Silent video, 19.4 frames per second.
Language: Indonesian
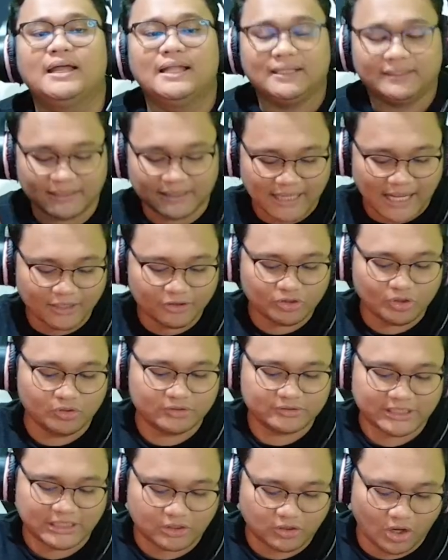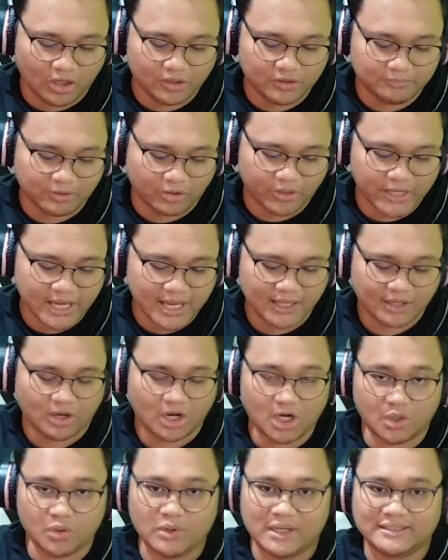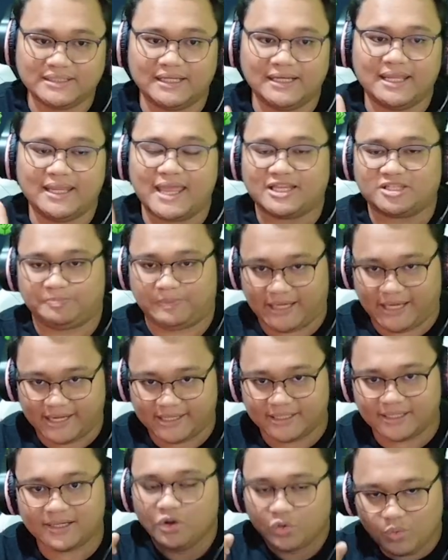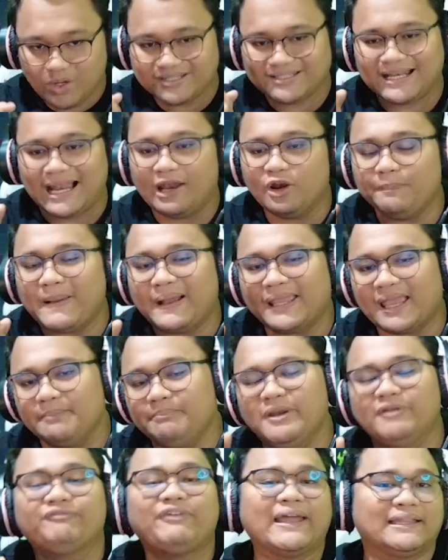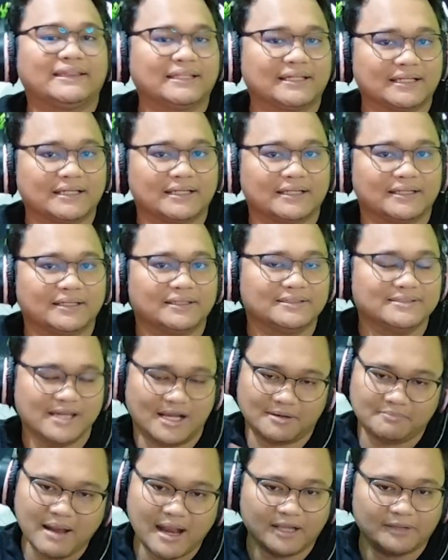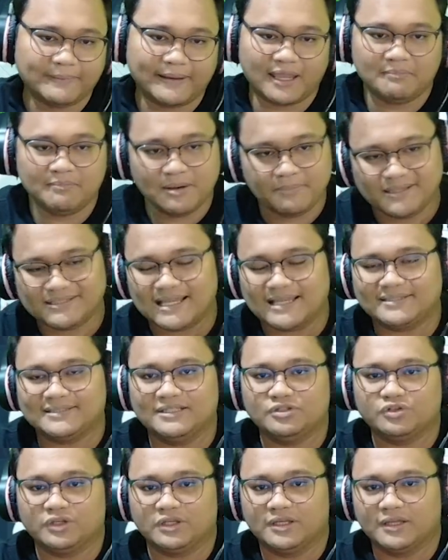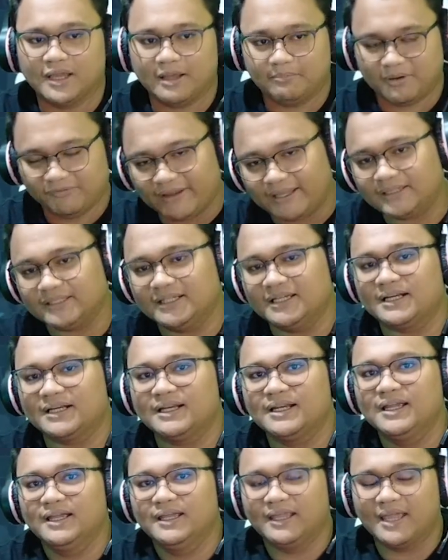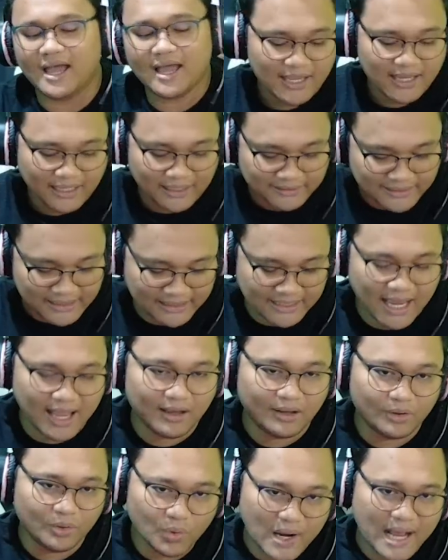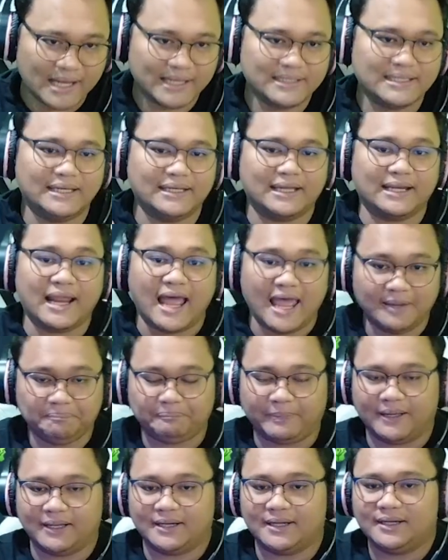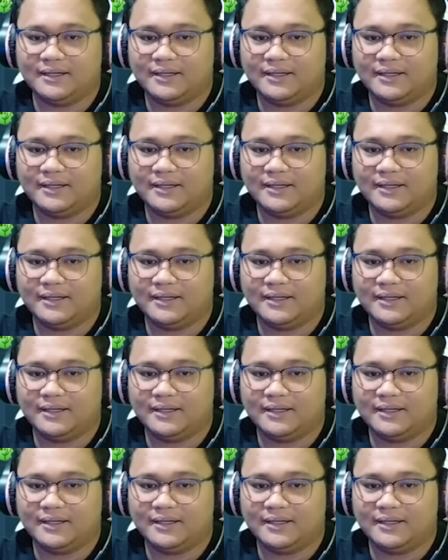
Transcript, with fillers: tergantung si kon bro ya kalau gue jadi xp laner gue selalu pakai emblem fighter jarang banget pakai emblem assassin cuy emblem fighter ya ketika gua dijadikan hyper